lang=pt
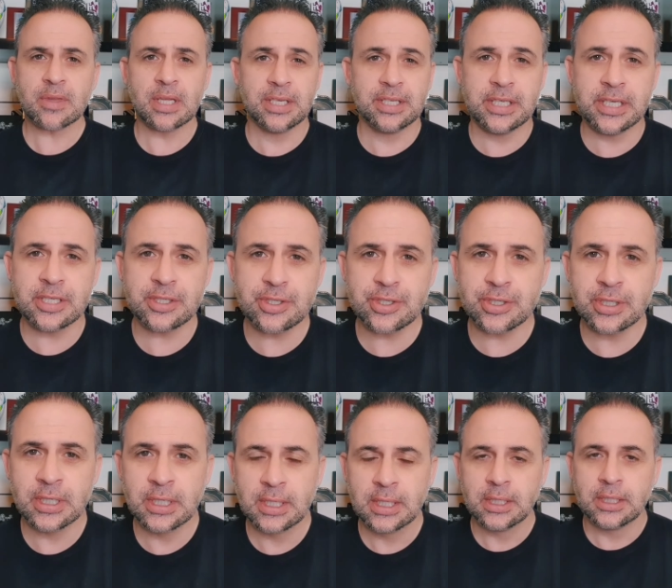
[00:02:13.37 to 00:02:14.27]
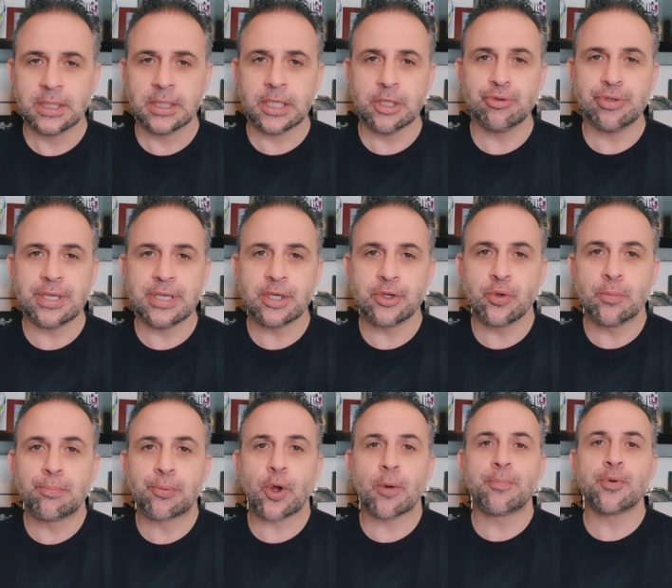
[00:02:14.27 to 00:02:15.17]
e estes, eu diria que
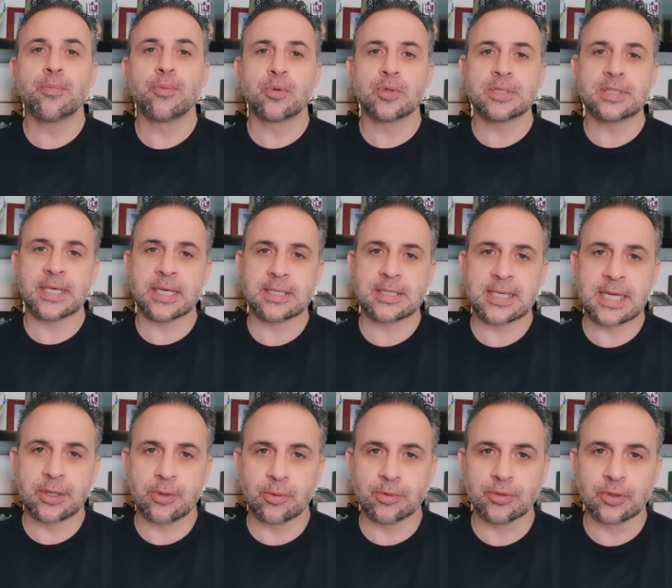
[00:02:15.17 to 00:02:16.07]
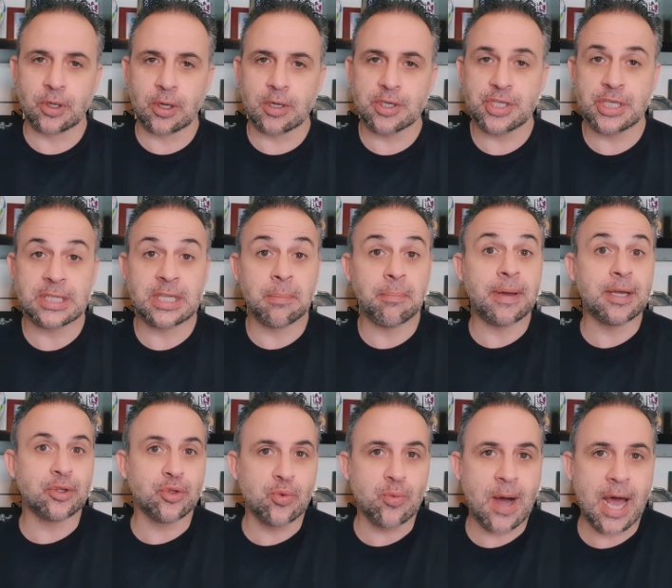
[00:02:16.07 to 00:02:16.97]
o próprio bom senso de cada um de nós e
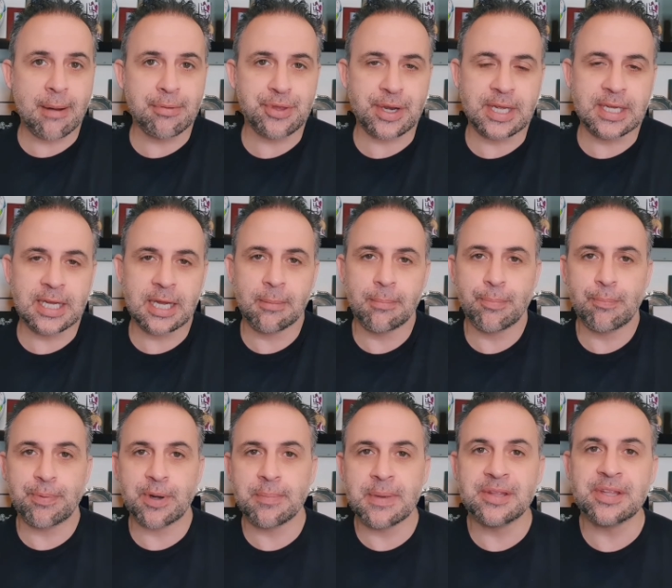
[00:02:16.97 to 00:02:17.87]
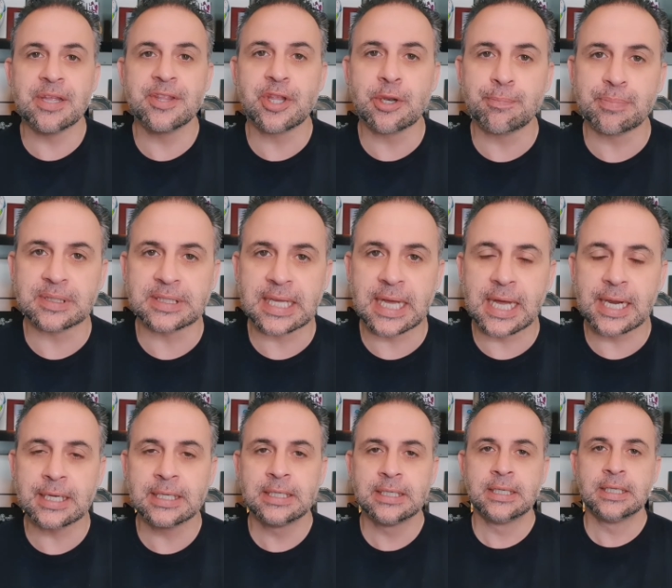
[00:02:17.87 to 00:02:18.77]
também do árbitro em campo permite
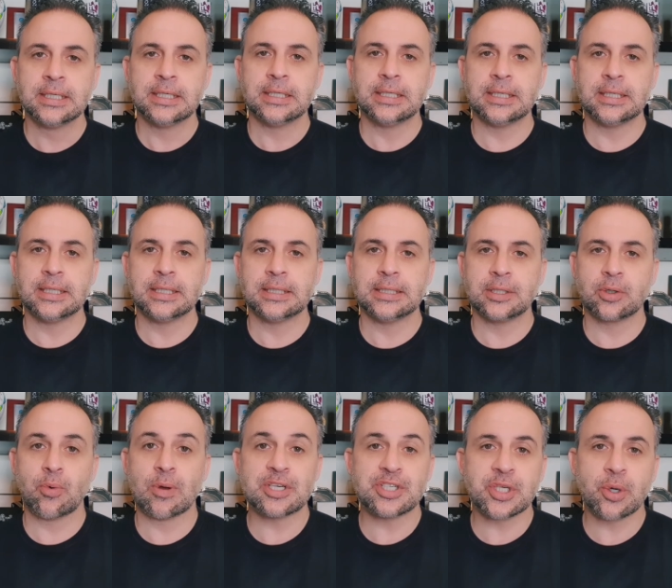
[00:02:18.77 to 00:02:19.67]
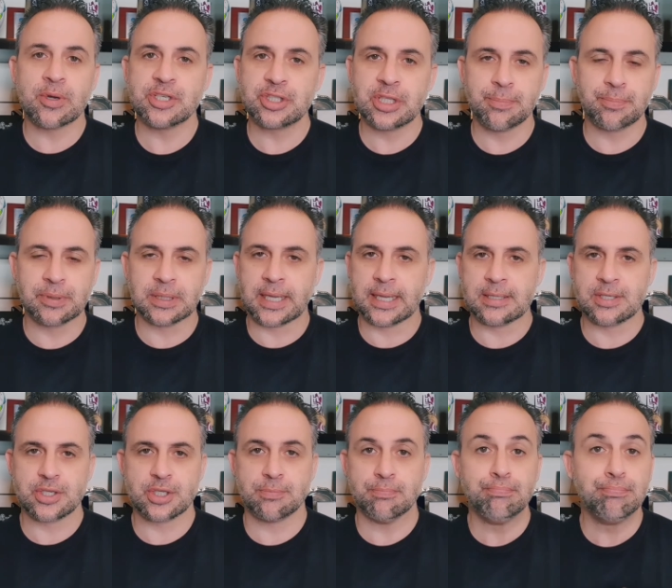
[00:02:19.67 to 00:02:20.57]
interpretar uh, uh, quais são este tipo de
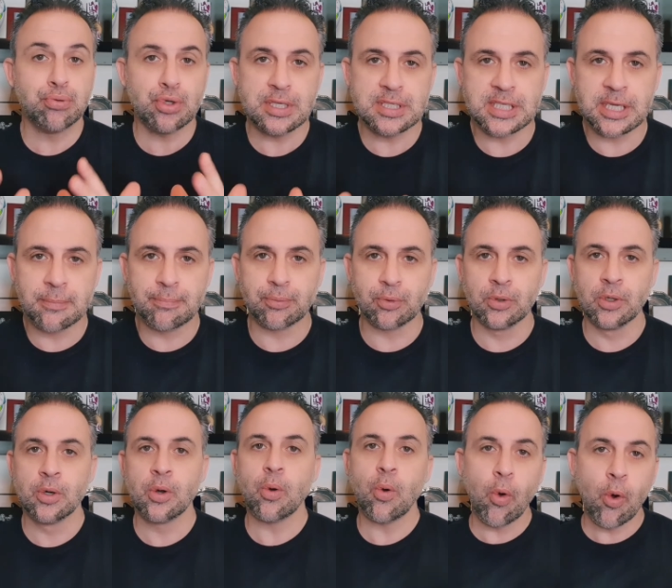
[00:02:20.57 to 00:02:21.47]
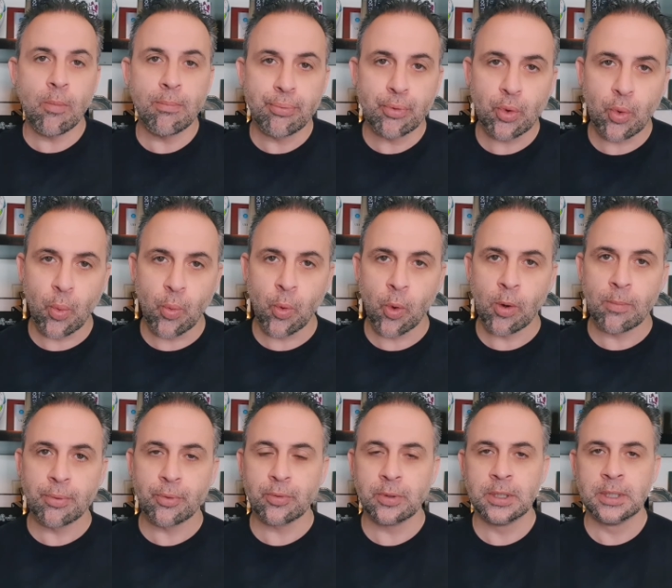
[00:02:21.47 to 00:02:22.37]
lances. Por exemplo, ombro com
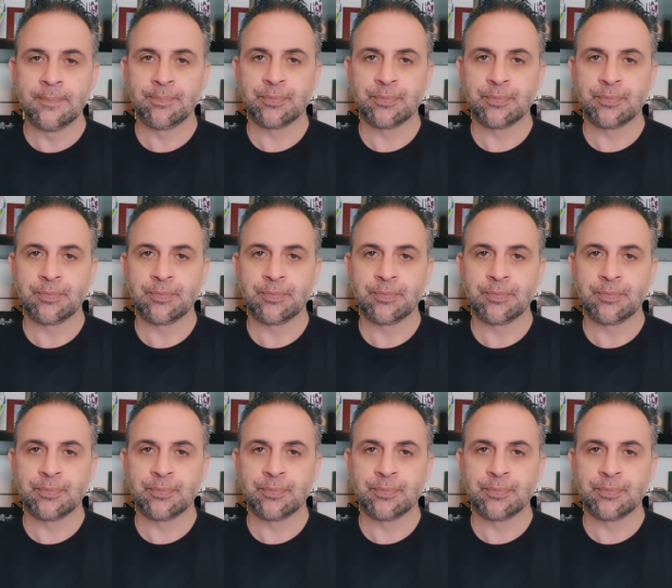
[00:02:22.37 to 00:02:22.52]
ombro,